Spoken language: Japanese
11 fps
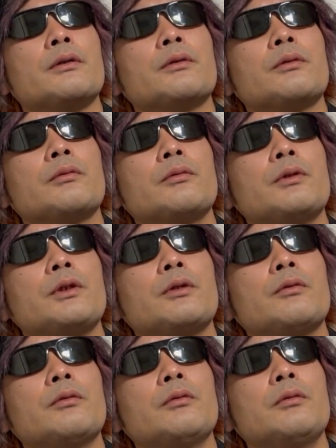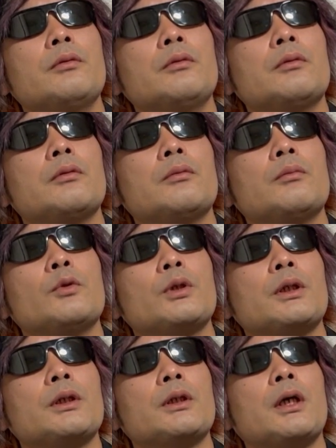そこにこう、
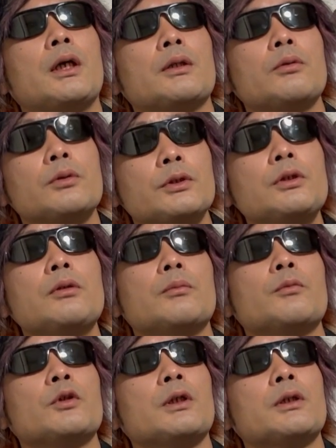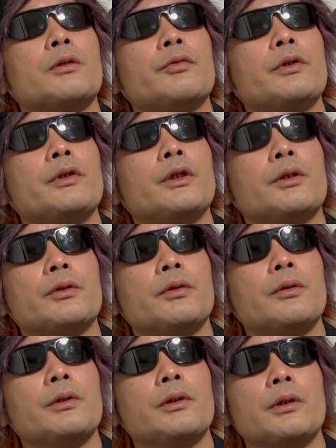モダンな、当時のモダンなフィーリング
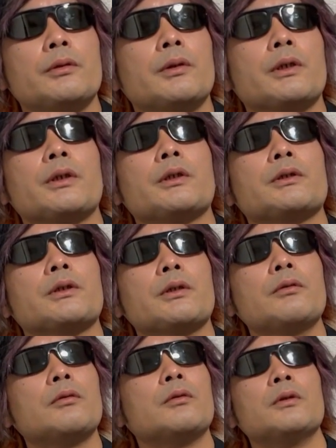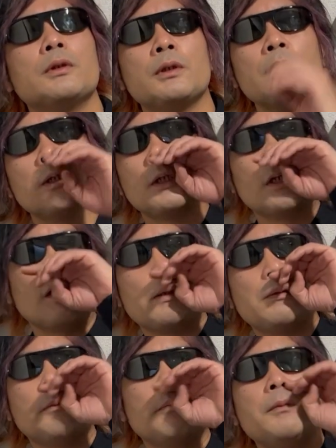を入れるわけですけど、
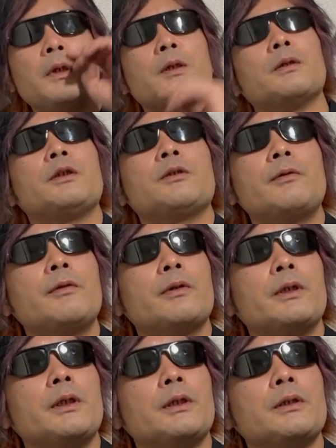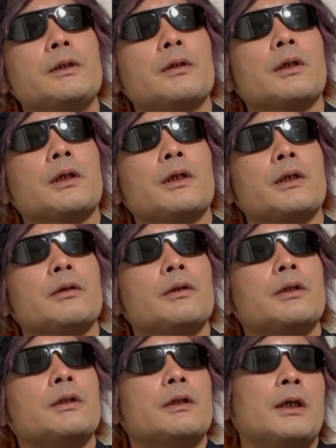まあ一番わかりやすいのが
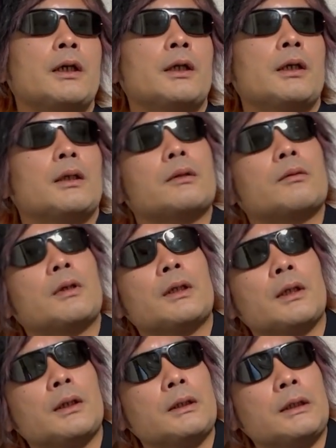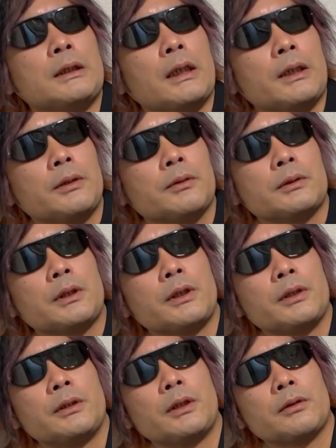ゲリー・グリッターとかに代表され
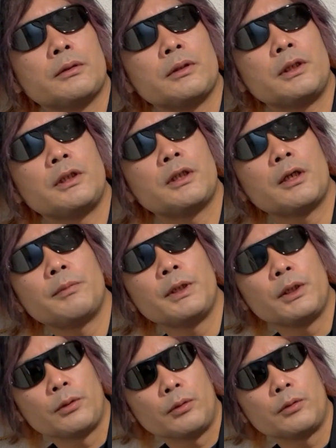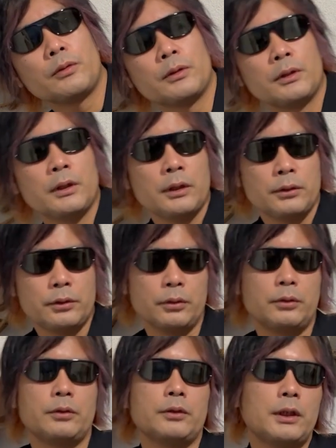るあのグリッタービート
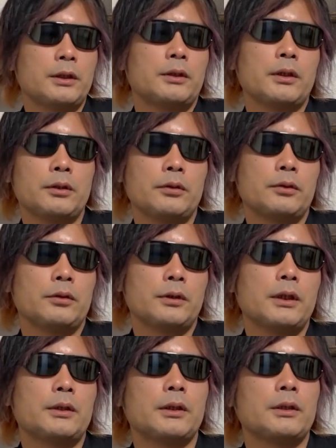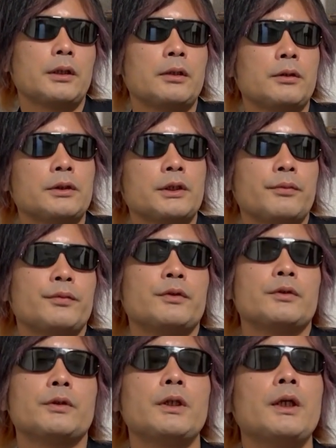ドットタッタドットタッタってあの、シャッフル
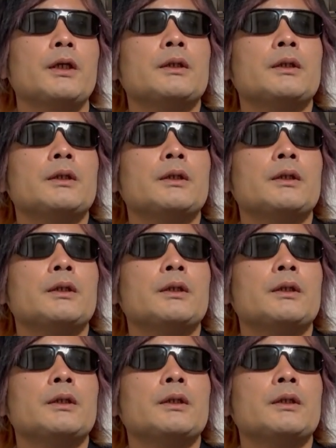のね。